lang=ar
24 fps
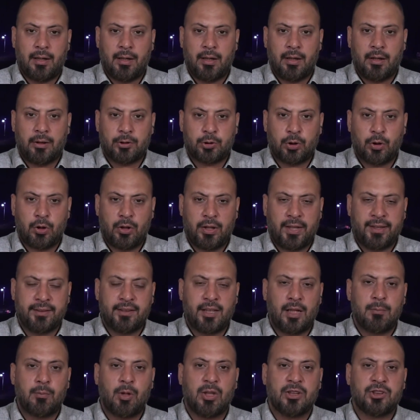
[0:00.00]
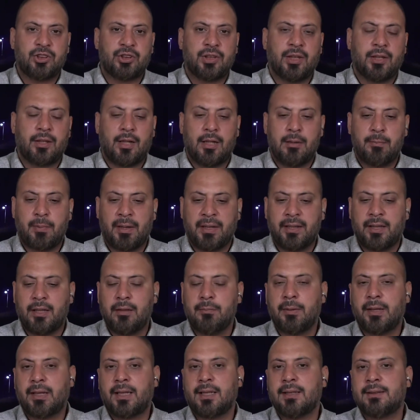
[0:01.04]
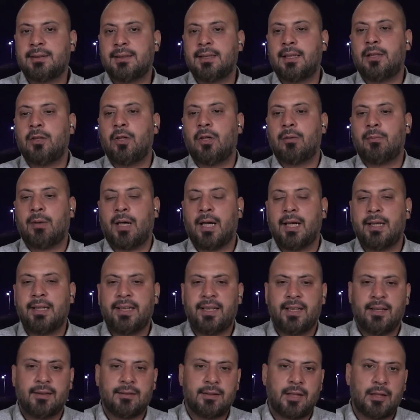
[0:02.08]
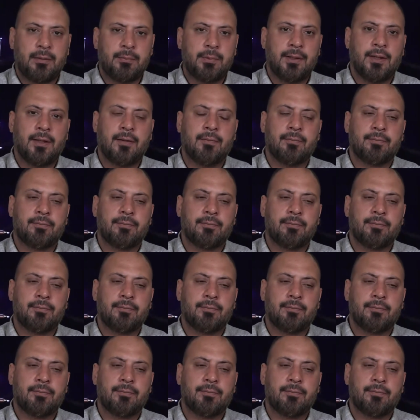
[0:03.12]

شنو اللي عندنا المؤشر البنك المركزي اليوم حاليا يبيع